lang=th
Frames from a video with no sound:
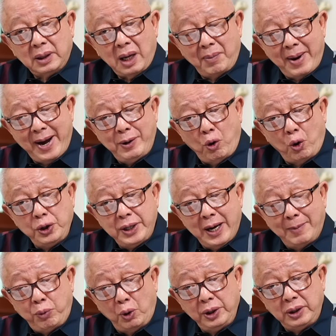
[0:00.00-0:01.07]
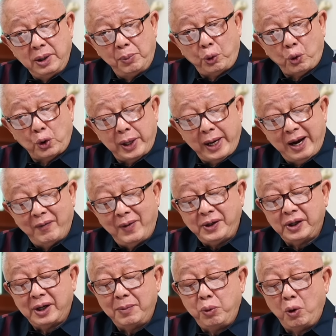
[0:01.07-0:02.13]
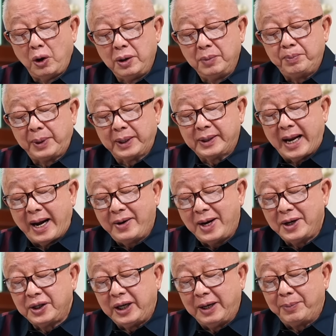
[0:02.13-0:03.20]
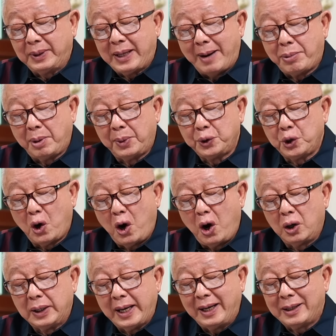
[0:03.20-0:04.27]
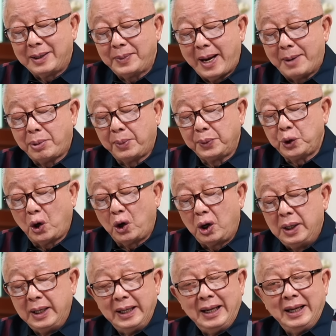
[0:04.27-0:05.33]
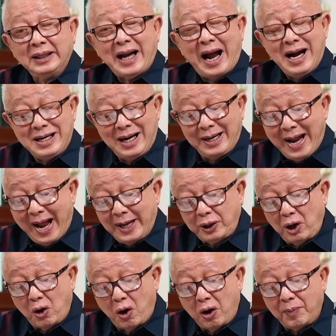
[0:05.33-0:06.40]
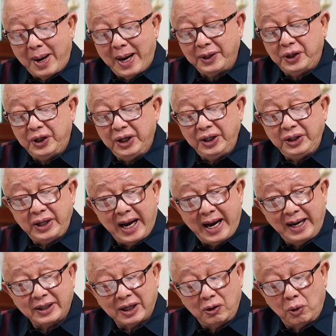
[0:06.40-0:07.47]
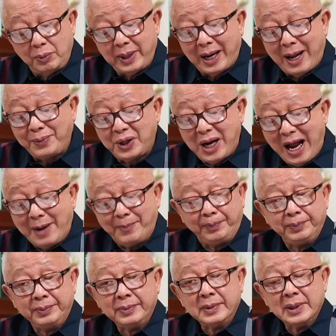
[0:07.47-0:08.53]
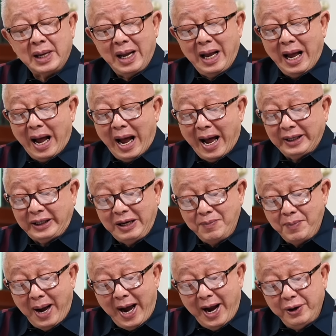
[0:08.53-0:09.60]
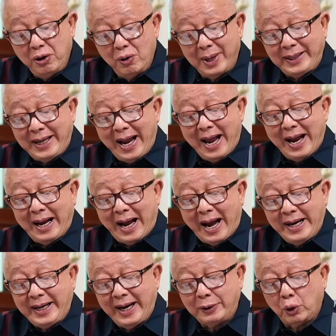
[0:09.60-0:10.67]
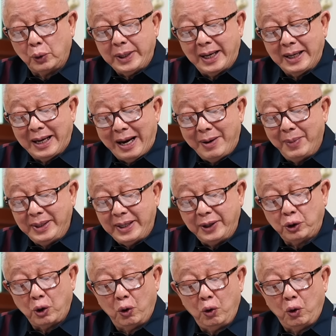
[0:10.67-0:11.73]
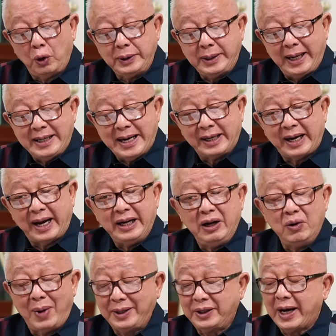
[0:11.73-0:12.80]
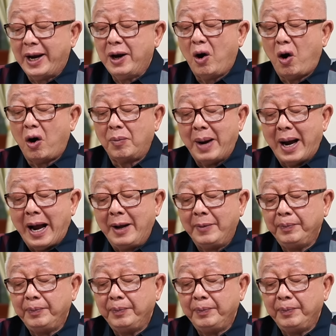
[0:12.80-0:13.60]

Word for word: ทำไมคนอย่างพลตำรวจเอกวชรพลประสานราชกิจประธานปปช.และคณะกรรมการปปช.ทั้งคณะต้องออกมาชี้แจงให้สังคมได้รับทราบอธิบายด้วยว่าแก้ไขแก้ตัวยังไงไม่ใช่ส่งคนแค่อย่างนายนิวัฒน์ชัยออกมา